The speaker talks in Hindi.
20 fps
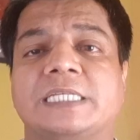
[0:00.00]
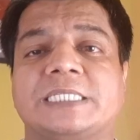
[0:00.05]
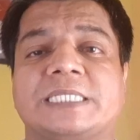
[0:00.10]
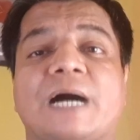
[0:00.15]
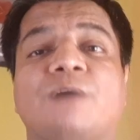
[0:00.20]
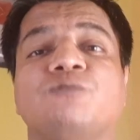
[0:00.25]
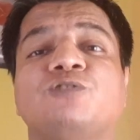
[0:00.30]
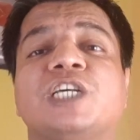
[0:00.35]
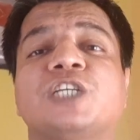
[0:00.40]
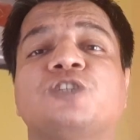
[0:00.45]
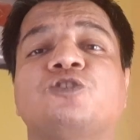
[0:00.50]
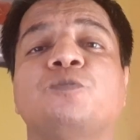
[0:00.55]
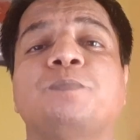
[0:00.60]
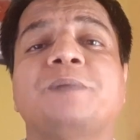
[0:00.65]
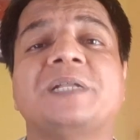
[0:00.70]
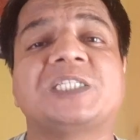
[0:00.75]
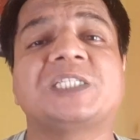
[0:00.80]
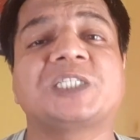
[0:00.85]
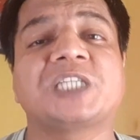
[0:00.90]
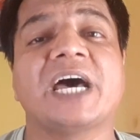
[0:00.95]
साउथ के
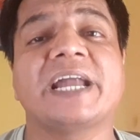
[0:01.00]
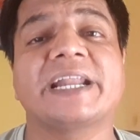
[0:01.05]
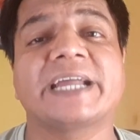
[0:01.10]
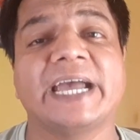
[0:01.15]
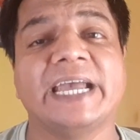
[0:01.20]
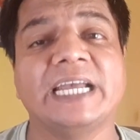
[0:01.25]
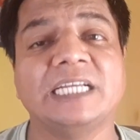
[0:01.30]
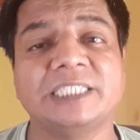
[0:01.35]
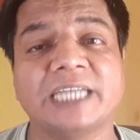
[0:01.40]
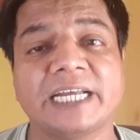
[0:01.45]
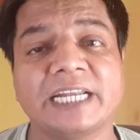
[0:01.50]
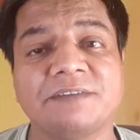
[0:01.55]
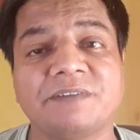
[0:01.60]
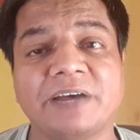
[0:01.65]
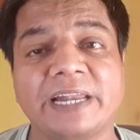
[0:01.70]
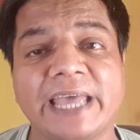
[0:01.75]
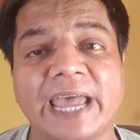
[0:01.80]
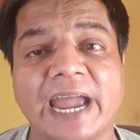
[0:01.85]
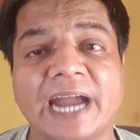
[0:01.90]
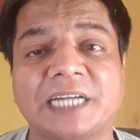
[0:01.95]
सुपरस्टार कहे जाने
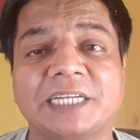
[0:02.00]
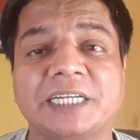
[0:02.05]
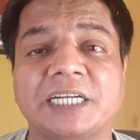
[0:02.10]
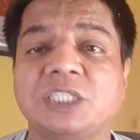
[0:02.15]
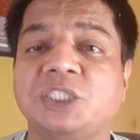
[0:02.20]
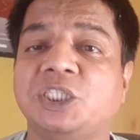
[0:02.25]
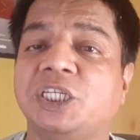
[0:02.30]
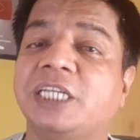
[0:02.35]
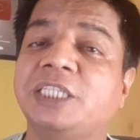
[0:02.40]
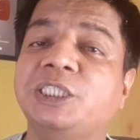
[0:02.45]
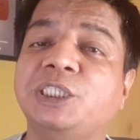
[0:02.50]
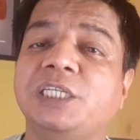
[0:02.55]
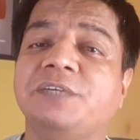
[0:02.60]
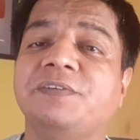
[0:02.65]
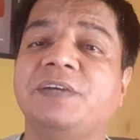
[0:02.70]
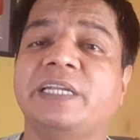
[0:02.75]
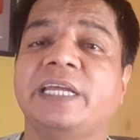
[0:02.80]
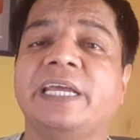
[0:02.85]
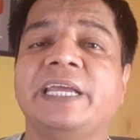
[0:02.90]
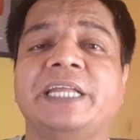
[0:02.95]
वाले एक्टर
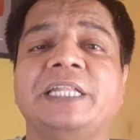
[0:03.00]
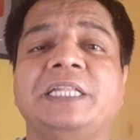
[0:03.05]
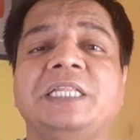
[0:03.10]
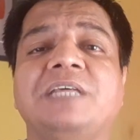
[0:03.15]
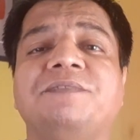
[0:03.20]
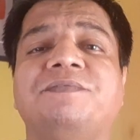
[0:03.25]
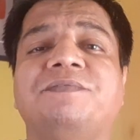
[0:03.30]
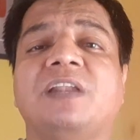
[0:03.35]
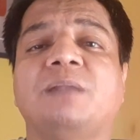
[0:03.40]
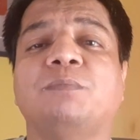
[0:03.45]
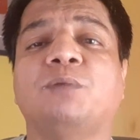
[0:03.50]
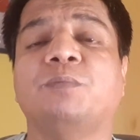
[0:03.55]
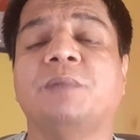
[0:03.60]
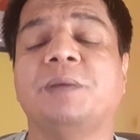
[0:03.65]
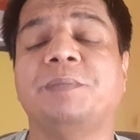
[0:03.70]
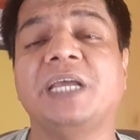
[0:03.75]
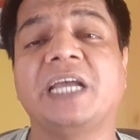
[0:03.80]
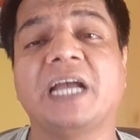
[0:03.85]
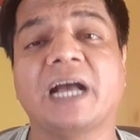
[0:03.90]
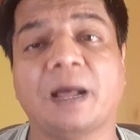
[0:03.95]
चिरंजीवी ने हिंदी फिल्मों में
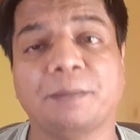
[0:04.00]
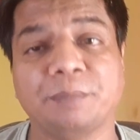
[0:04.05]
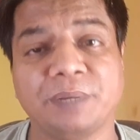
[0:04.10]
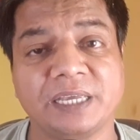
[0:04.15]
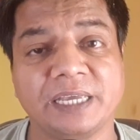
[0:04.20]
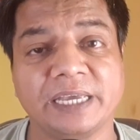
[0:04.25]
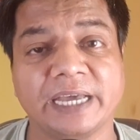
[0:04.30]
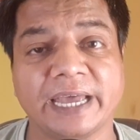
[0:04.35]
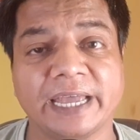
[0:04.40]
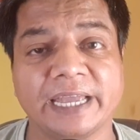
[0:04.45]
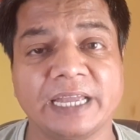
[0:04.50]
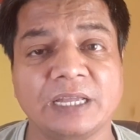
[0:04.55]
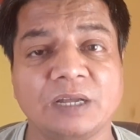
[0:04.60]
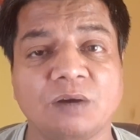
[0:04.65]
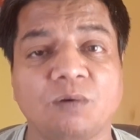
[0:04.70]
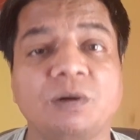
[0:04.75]
भी काम किया है